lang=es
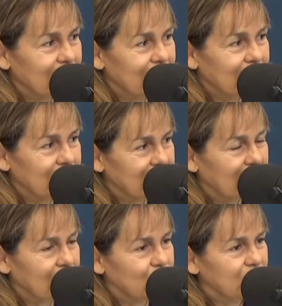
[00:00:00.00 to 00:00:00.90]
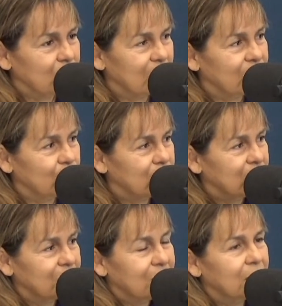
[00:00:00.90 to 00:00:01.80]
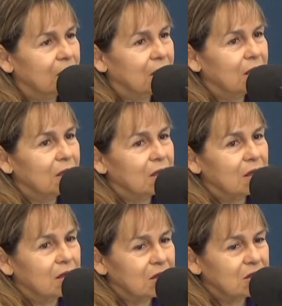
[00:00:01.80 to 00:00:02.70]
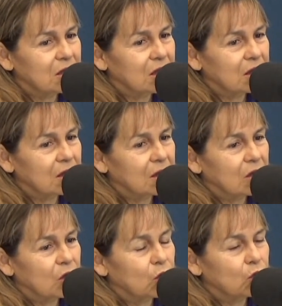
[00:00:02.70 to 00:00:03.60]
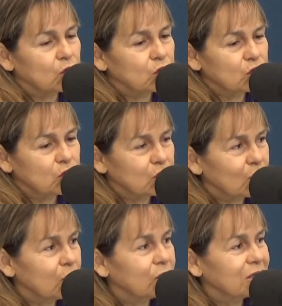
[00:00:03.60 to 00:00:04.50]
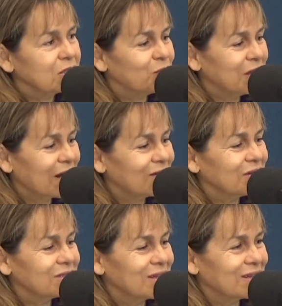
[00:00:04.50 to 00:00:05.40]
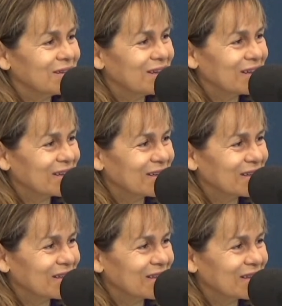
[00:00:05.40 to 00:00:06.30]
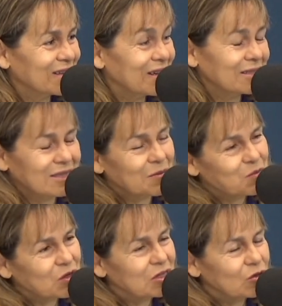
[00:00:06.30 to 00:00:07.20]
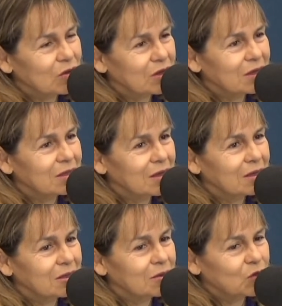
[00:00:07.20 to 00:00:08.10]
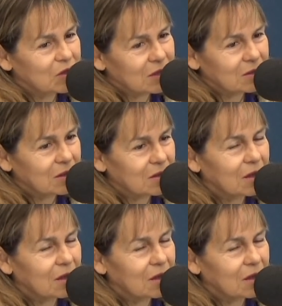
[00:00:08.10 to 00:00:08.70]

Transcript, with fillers: cristiano, sino que es budista, que dice, con solo respirar bastaría. Es tan bonito eh, este monje Thich